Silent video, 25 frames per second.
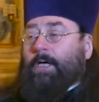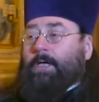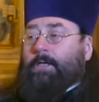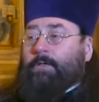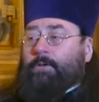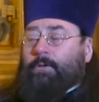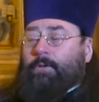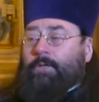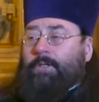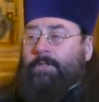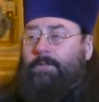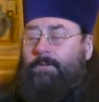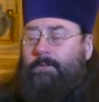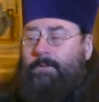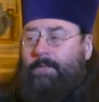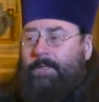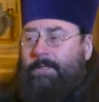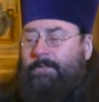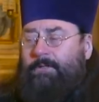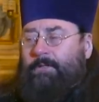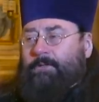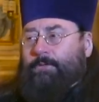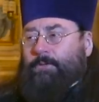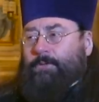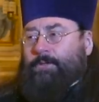Но это
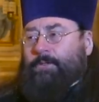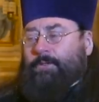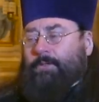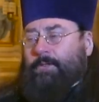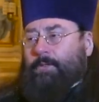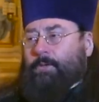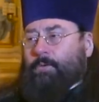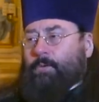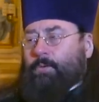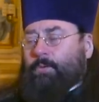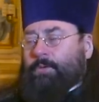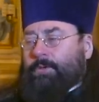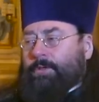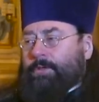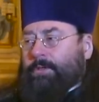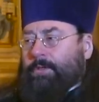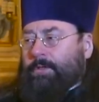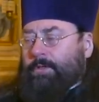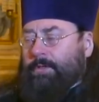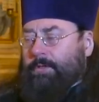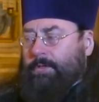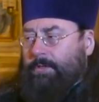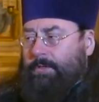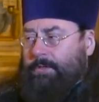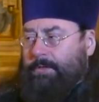ладно, тоже лакуны.
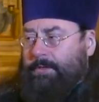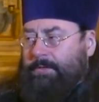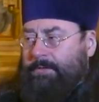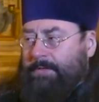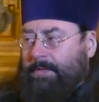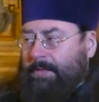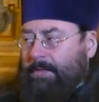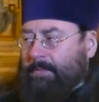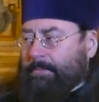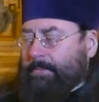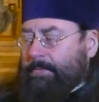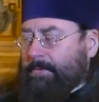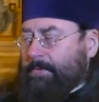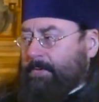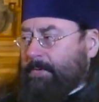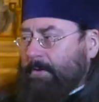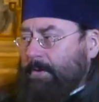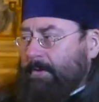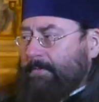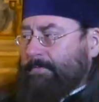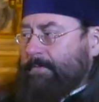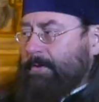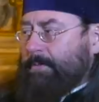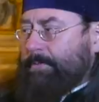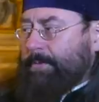Самая
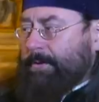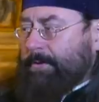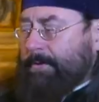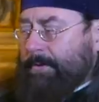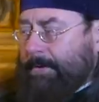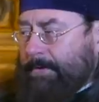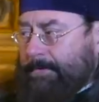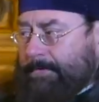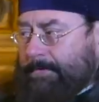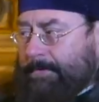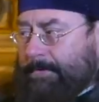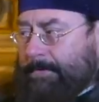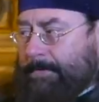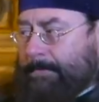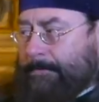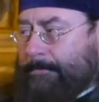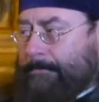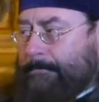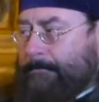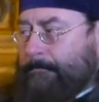главная претензия.